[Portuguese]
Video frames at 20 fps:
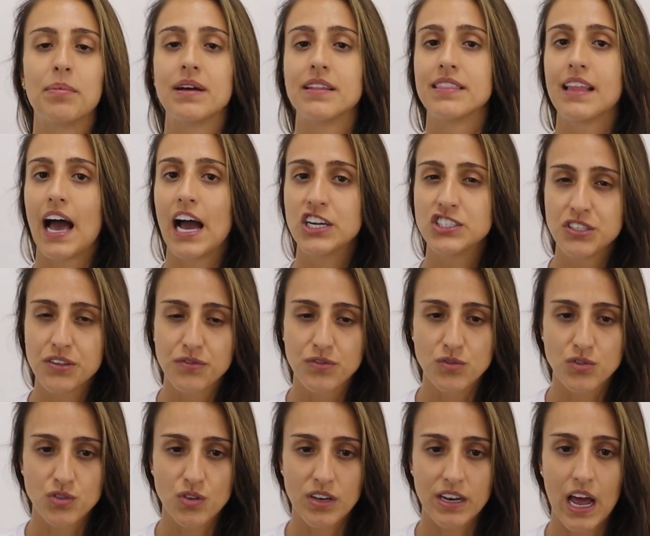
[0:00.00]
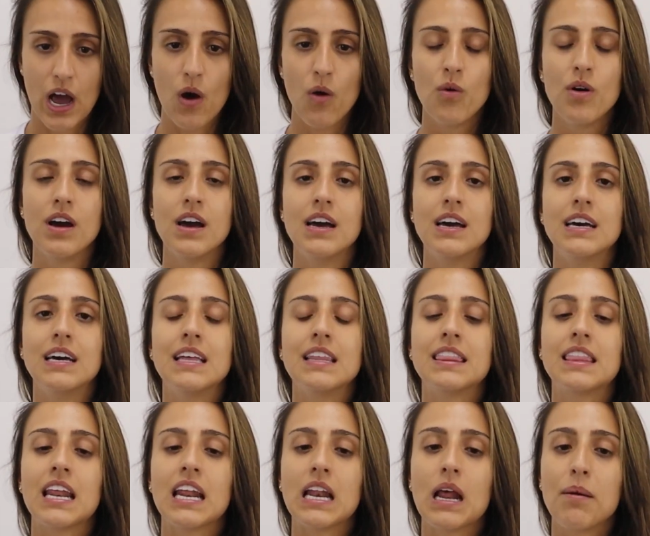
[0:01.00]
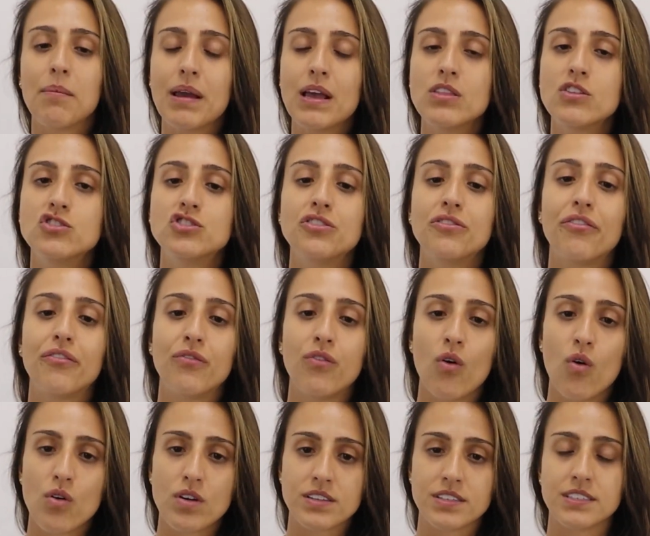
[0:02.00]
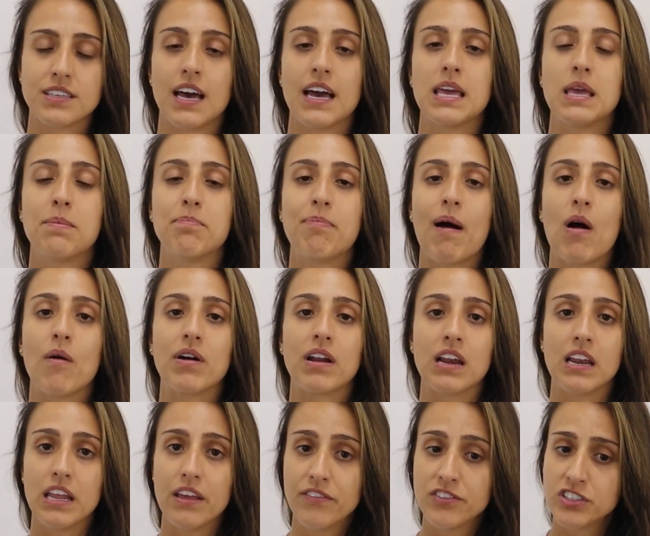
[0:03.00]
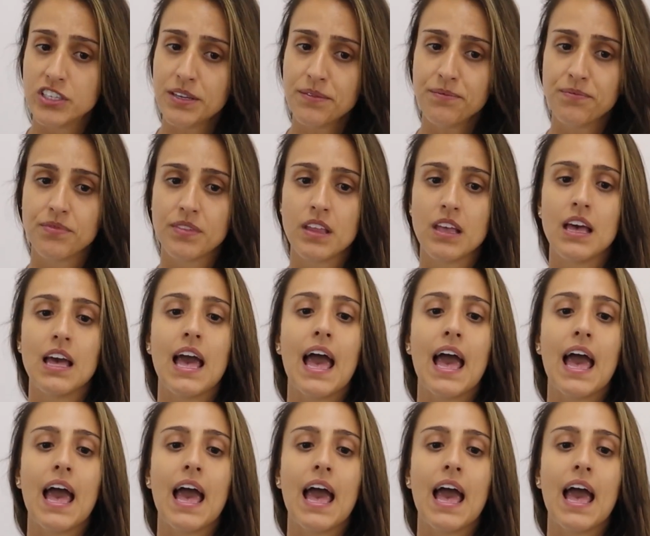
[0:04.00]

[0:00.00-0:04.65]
e bandagem funcional, treinamento de força e powerlifting,